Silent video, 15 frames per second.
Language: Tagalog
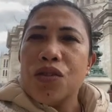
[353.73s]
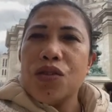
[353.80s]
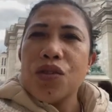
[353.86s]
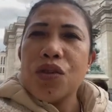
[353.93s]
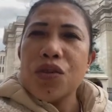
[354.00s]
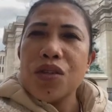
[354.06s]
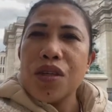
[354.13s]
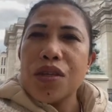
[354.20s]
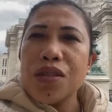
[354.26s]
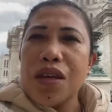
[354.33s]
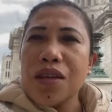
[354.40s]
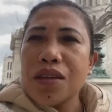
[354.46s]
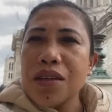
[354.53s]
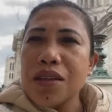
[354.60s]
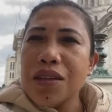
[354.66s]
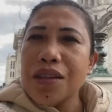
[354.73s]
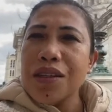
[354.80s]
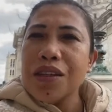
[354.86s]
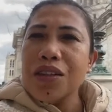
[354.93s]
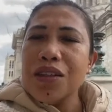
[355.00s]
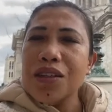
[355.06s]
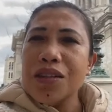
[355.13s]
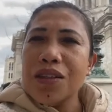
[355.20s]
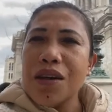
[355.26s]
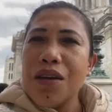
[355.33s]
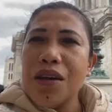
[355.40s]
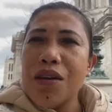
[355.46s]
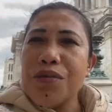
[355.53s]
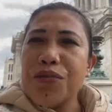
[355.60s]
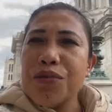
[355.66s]
So sa second rin
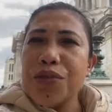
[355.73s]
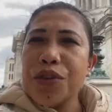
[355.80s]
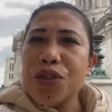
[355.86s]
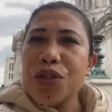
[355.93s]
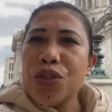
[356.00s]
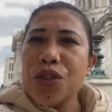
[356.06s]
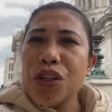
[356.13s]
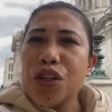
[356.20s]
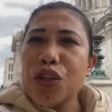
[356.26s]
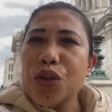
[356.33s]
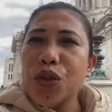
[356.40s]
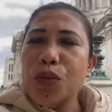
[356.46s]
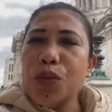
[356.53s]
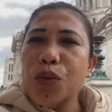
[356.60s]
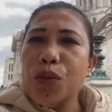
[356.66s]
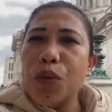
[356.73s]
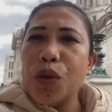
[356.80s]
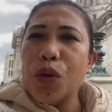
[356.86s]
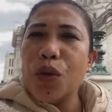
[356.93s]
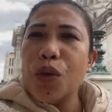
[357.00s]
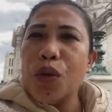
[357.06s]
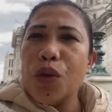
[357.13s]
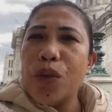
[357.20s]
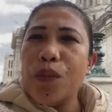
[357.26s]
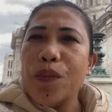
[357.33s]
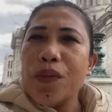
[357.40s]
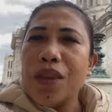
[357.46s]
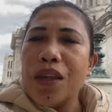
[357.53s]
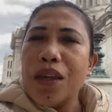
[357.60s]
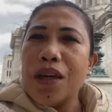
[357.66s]
sa first renew mo po
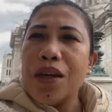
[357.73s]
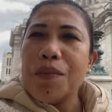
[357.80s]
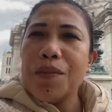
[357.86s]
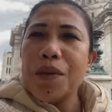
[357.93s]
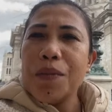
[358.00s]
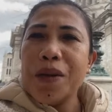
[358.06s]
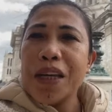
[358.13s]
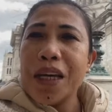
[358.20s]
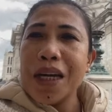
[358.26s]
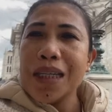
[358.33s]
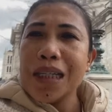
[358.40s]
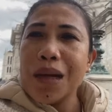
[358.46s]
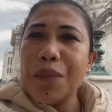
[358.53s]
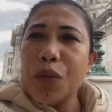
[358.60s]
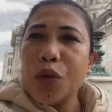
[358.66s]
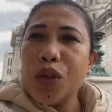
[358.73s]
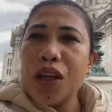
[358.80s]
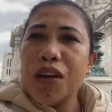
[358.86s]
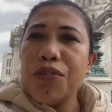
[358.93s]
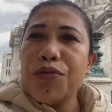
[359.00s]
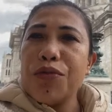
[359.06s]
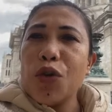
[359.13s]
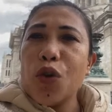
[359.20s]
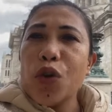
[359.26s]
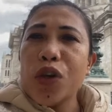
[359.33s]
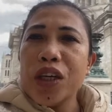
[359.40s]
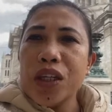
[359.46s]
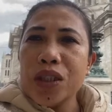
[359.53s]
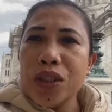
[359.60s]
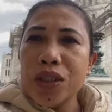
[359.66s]
bibigyan ka po ng 4
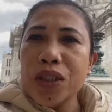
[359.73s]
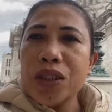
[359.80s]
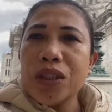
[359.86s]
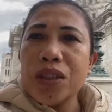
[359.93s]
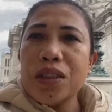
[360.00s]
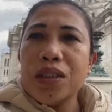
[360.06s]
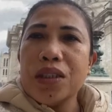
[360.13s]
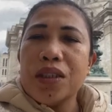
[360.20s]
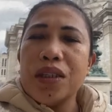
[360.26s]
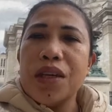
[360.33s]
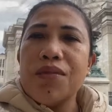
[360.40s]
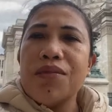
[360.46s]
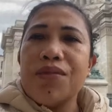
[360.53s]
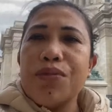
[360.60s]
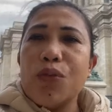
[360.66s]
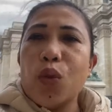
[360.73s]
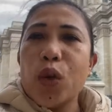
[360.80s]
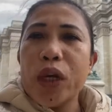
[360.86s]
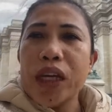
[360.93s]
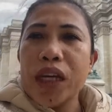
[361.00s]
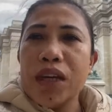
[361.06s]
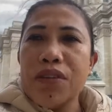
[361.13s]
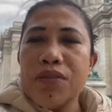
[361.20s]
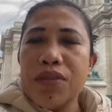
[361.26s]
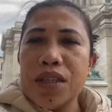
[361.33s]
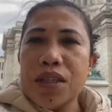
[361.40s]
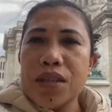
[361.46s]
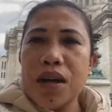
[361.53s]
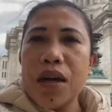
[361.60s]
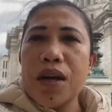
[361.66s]
years na working
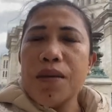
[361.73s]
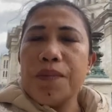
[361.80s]
visa.